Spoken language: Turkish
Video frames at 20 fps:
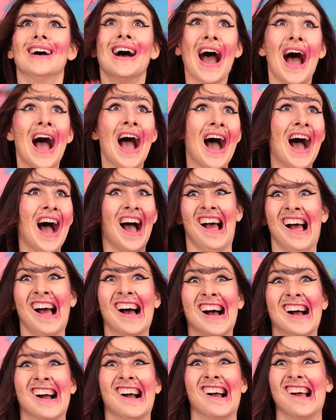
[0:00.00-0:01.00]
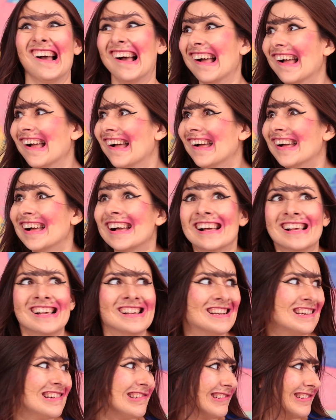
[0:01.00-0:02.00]
Serenay korkunç bir
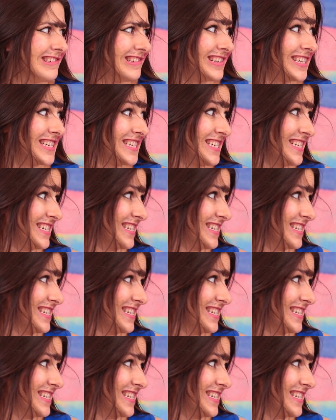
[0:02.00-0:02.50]
makyaj yapıyor.